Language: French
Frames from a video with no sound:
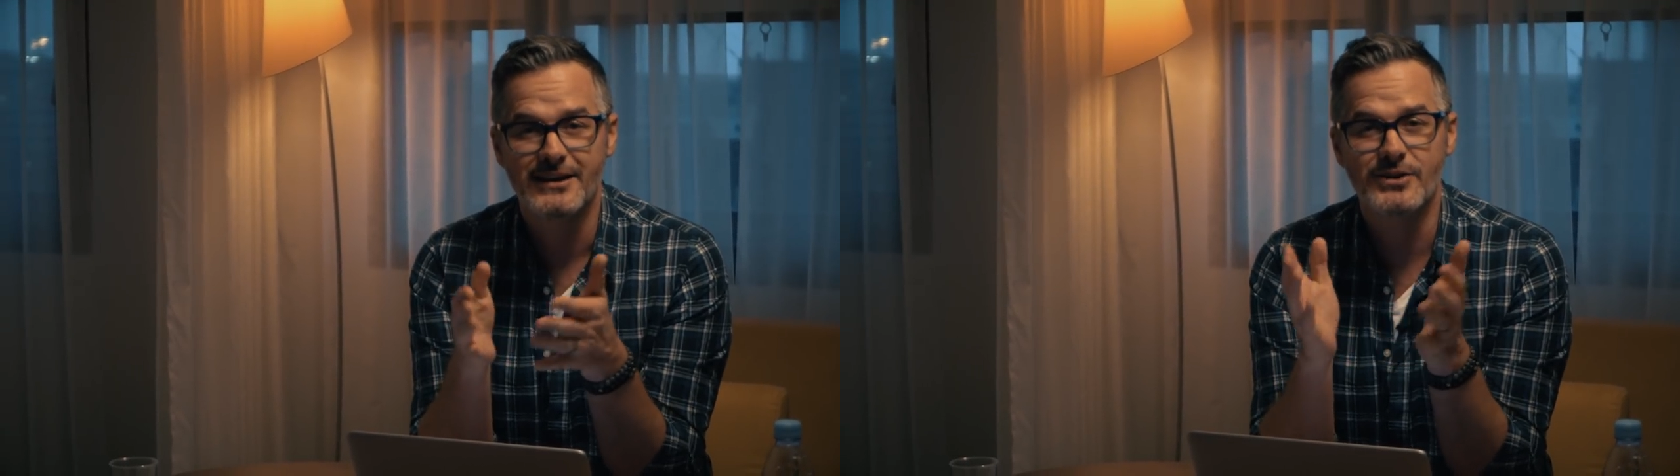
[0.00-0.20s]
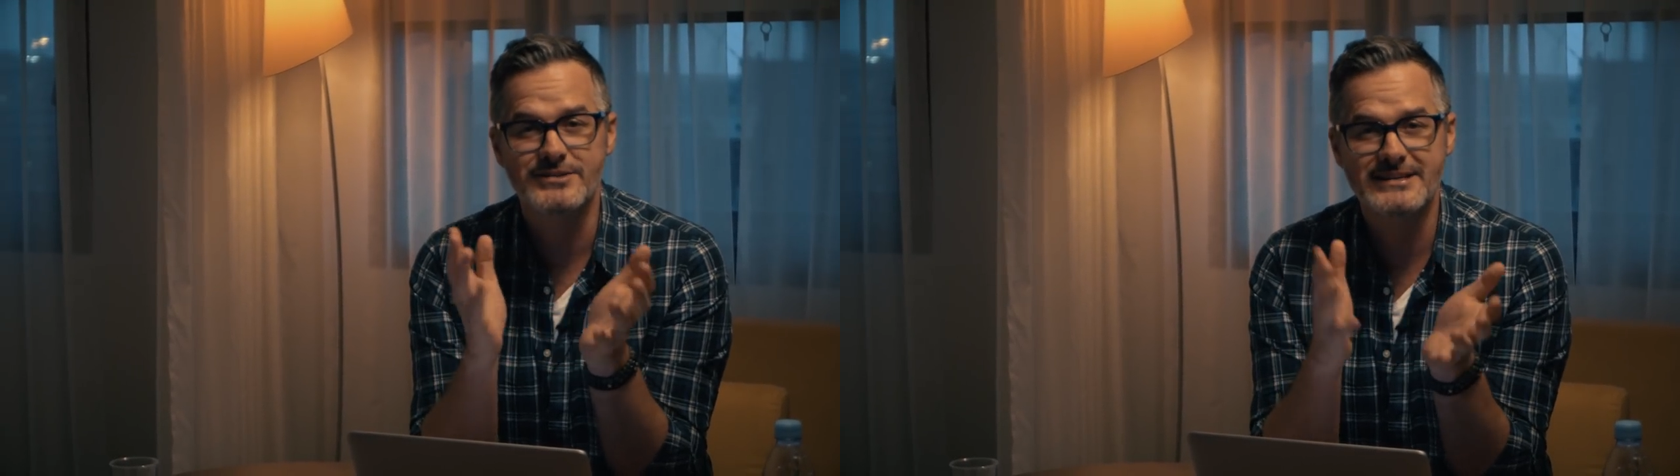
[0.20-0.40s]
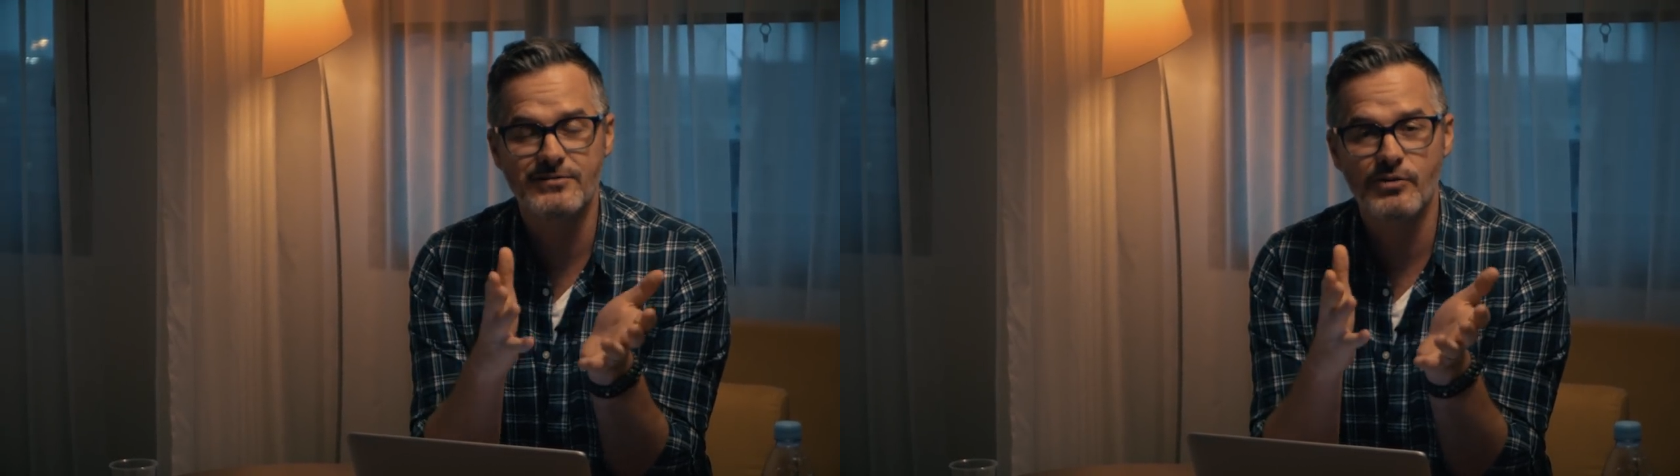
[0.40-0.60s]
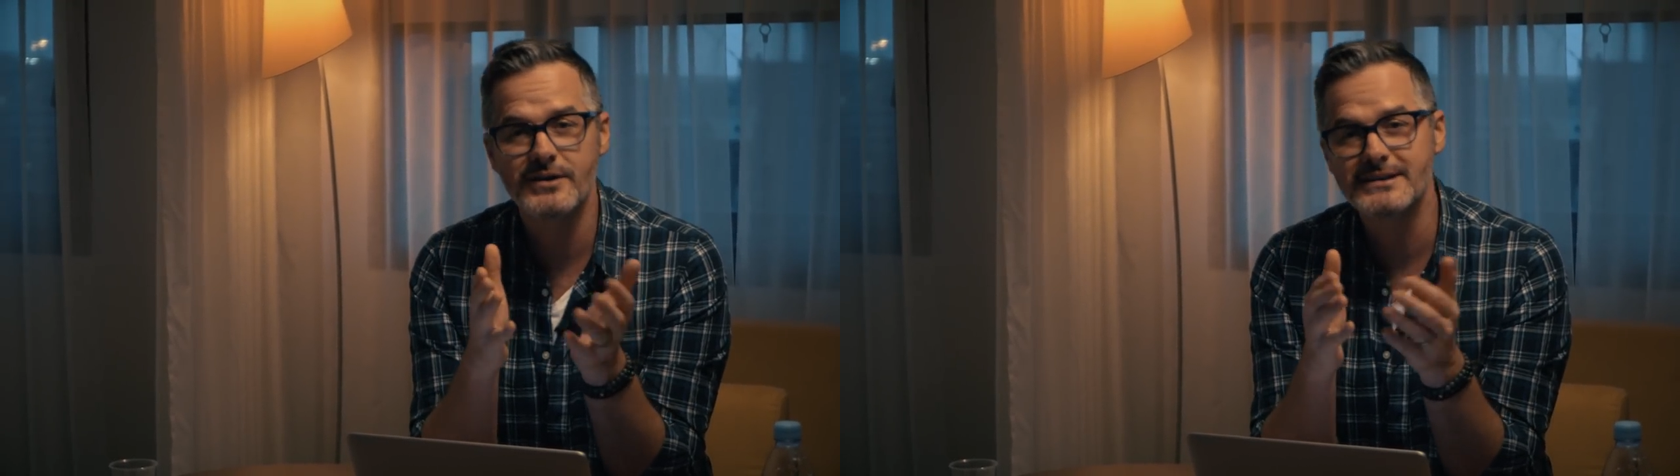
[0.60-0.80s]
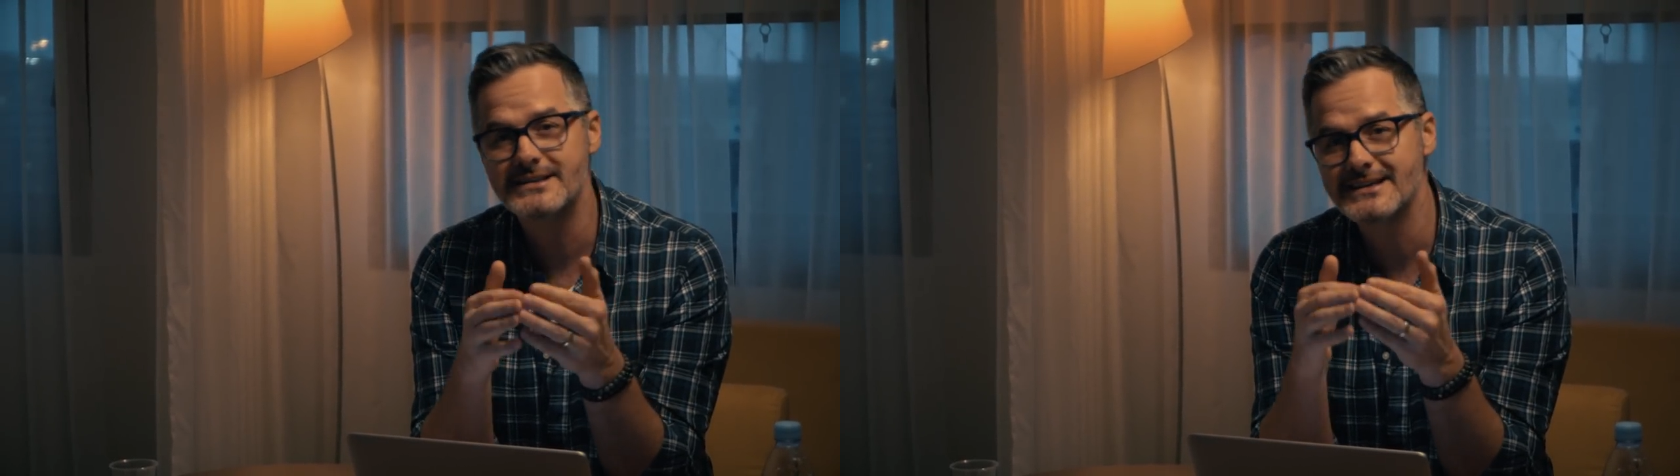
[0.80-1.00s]
Lorsqu'ils
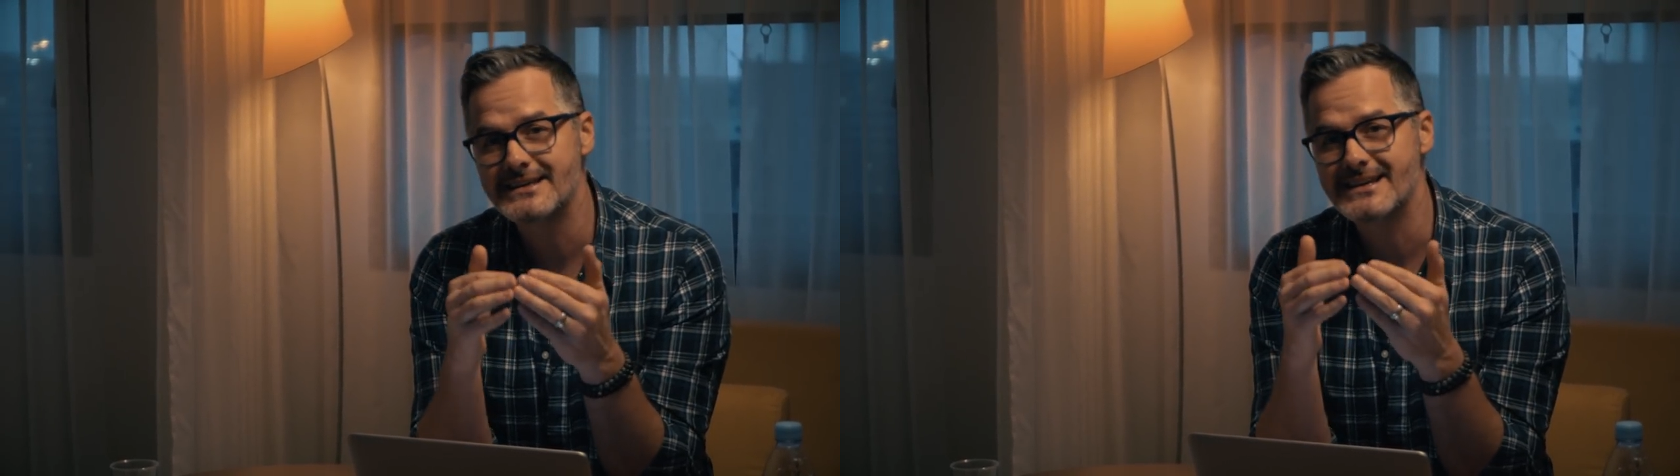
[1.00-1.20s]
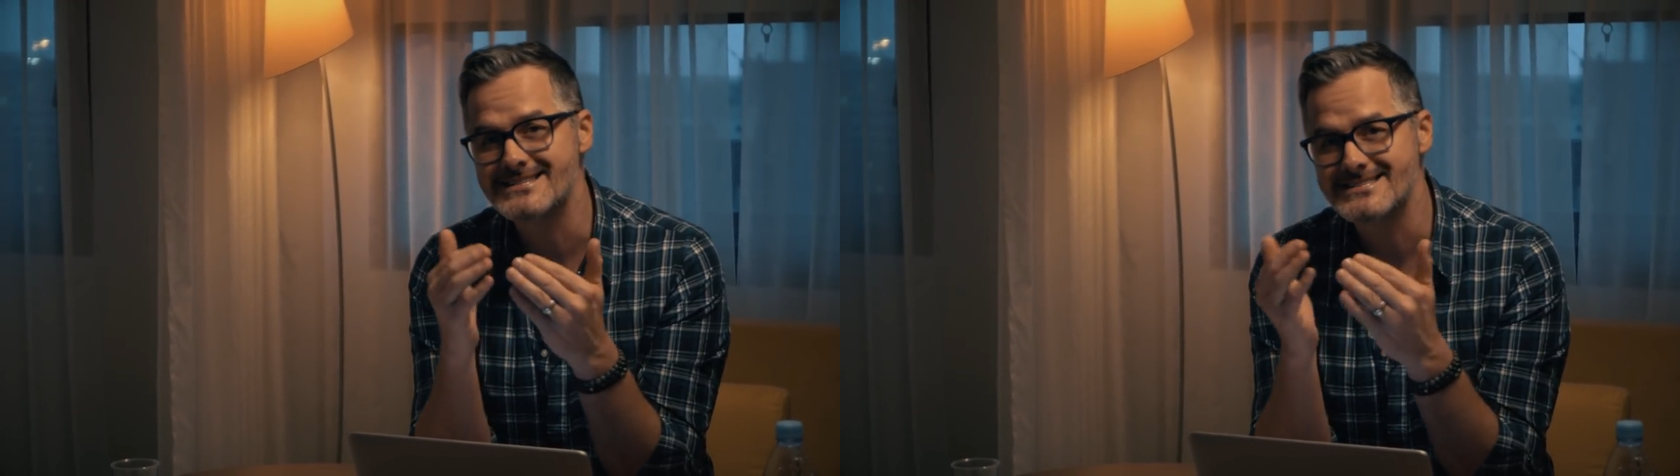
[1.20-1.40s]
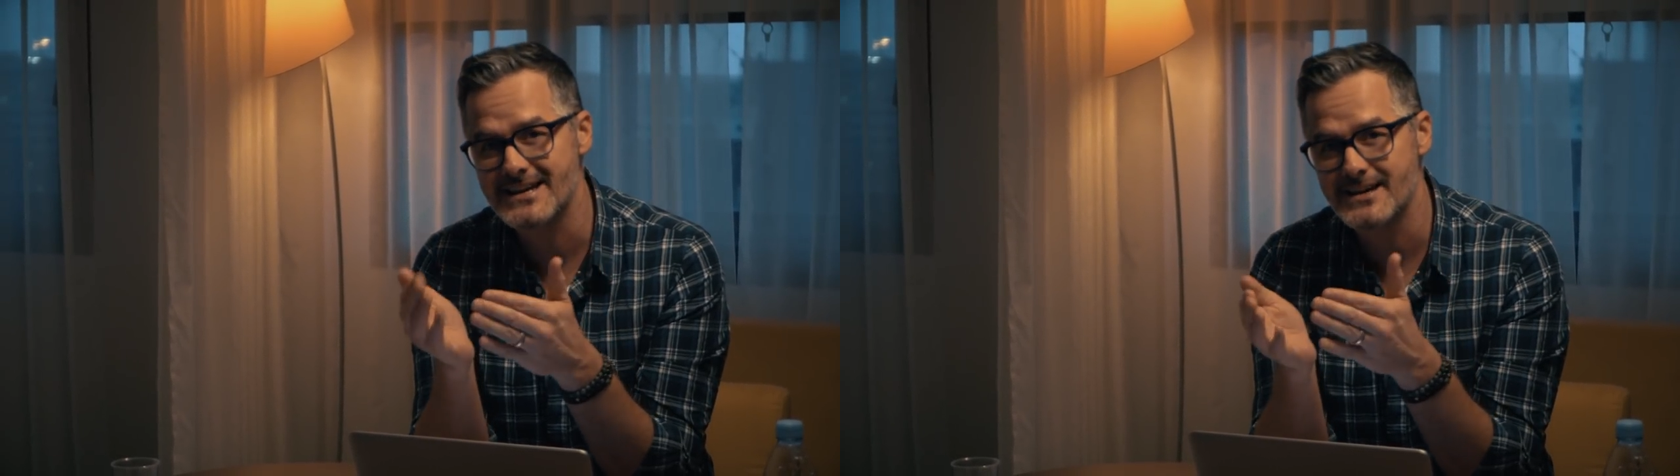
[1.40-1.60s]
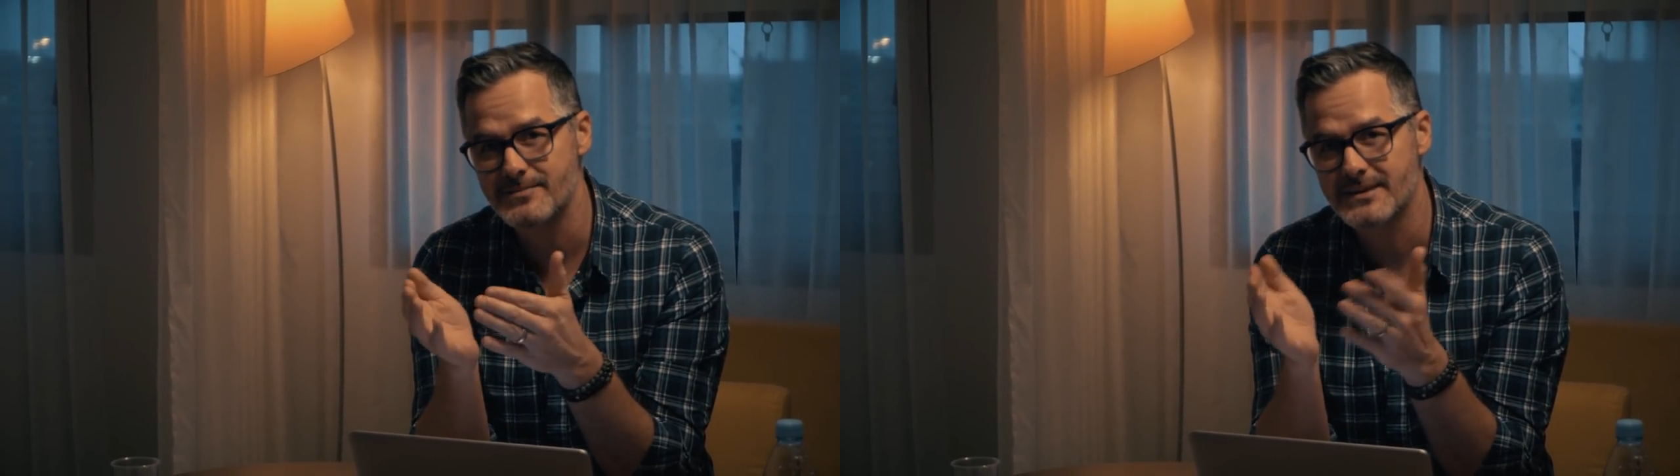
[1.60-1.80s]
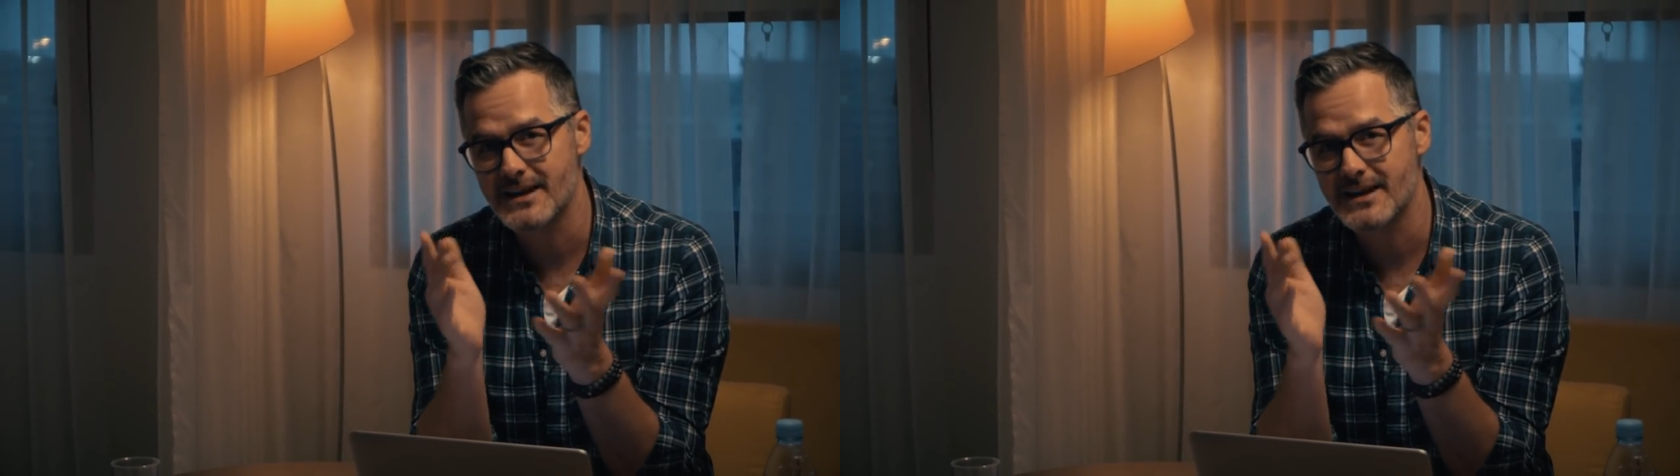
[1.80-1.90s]
voient une idée qui est simple,